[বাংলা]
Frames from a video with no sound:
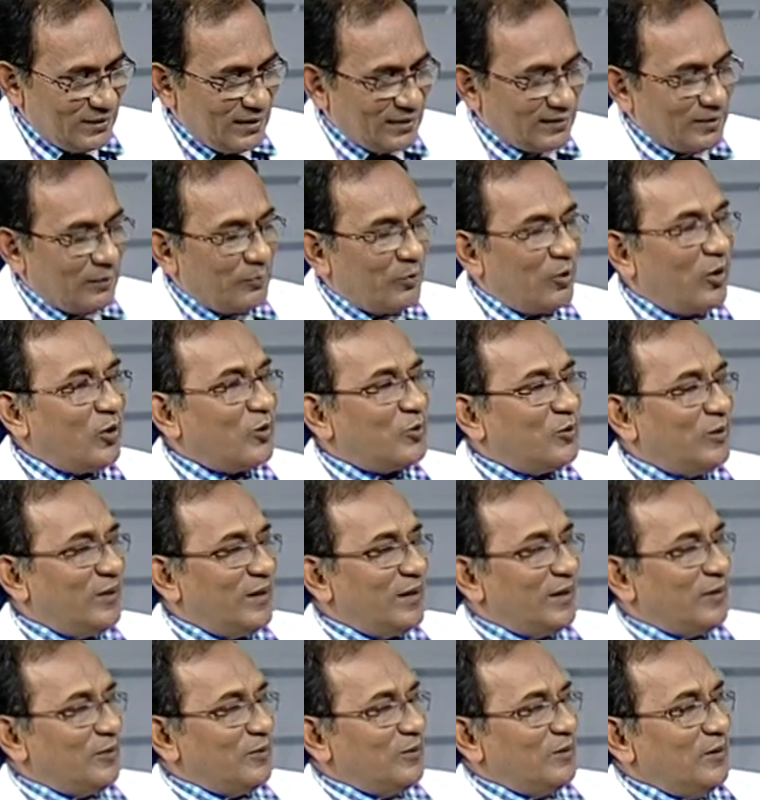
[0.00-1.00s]
একটা ব্লক হয়ে
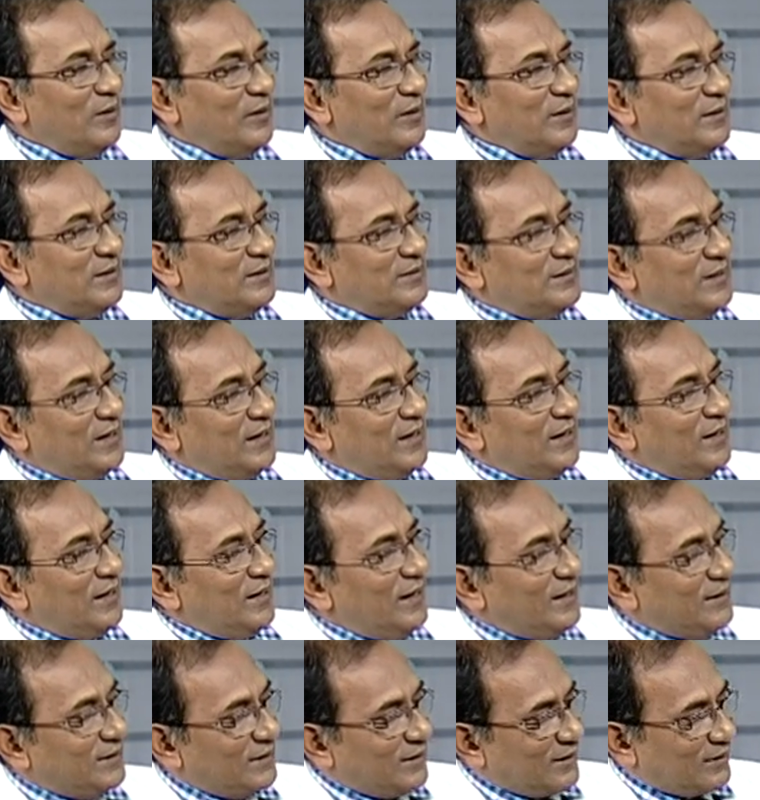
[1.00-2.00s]
গেল যে
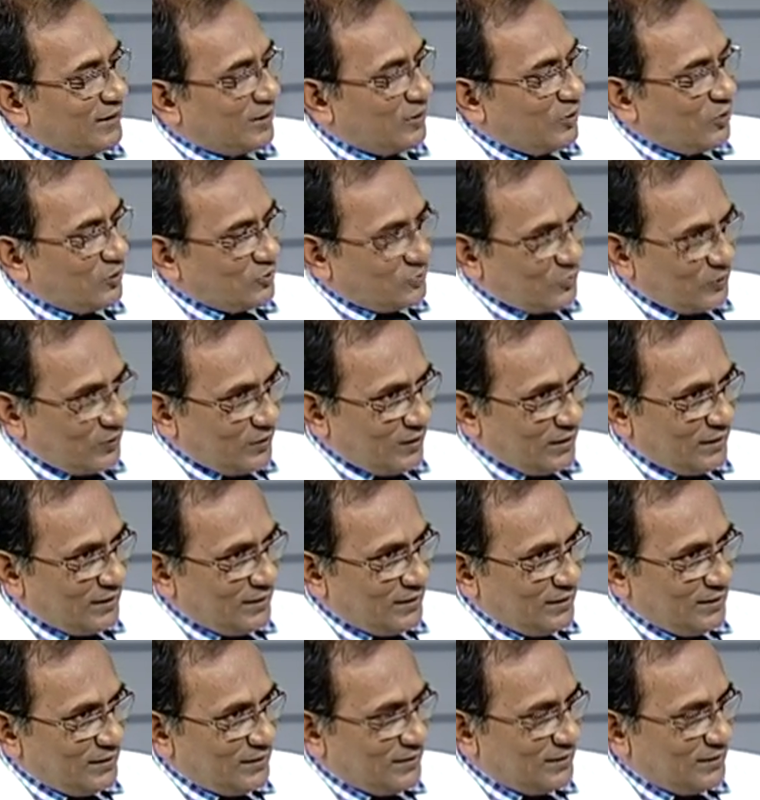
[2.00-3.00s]
এটা একটা রক্তনালী